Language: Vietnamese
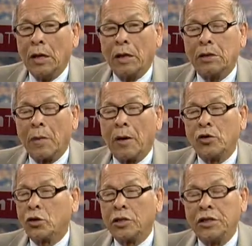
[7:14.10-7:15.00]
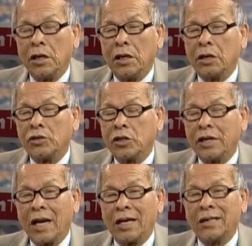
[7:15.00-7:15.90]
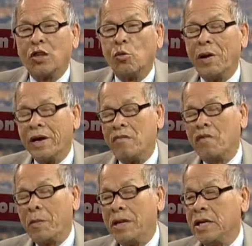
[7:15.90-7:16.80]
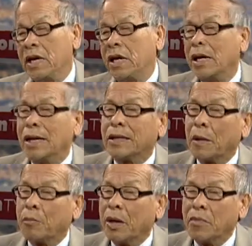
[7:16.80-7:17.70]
uh, tập cho tới uh, cho tới Đặng Tiểu Bình và bây giờ là Tập